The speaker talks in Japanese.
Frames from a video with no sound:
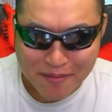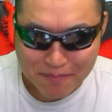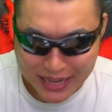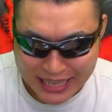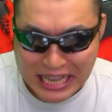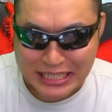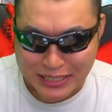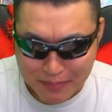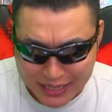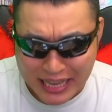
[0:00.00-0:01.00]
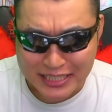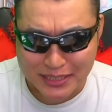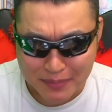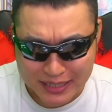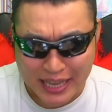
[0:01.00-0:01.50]
魔剣士
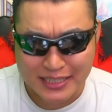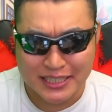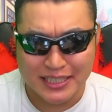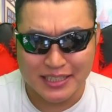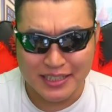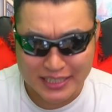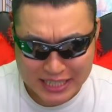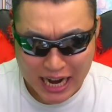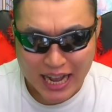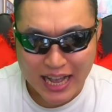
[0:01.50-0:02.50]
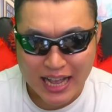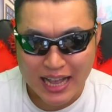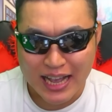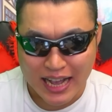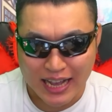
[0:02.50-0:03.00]
忍者。
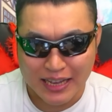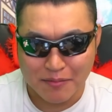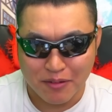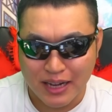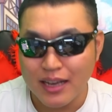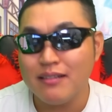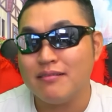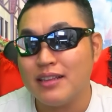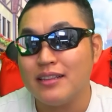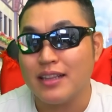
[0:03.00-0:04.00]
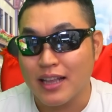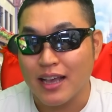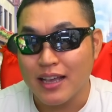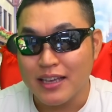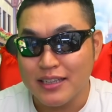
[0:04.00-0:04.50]
はい。もう回復なんて
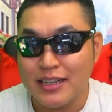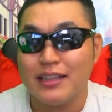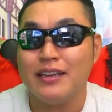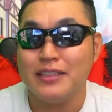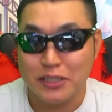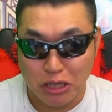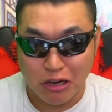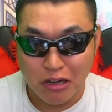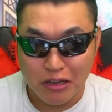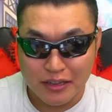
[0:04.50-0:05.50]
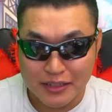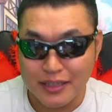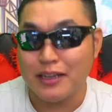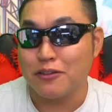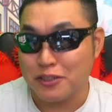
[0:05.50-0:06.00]
ね、いらないんですよ。
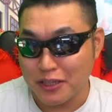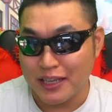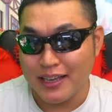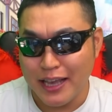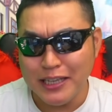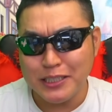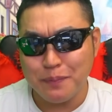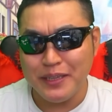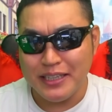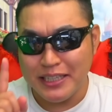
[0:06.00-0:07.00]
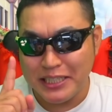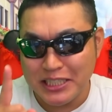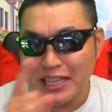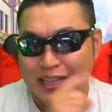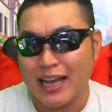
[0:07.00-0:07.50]
銀河の剣、
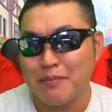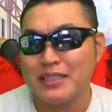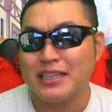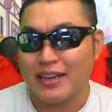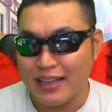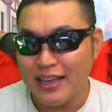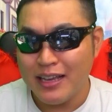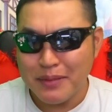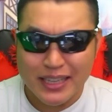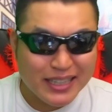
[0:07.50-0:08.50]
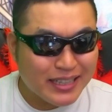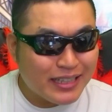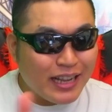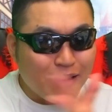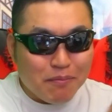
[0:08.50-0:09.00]
HP1 で耐えますからね。まあ、1
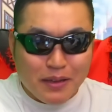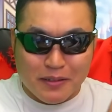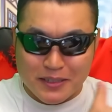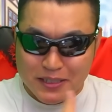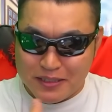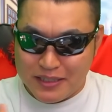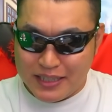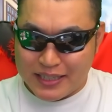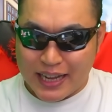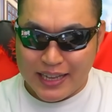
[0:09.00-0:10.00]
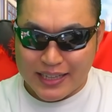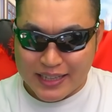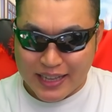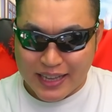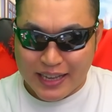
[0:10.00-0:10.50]
ターン目普通に耐え
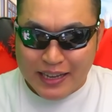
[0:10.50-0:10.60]
て、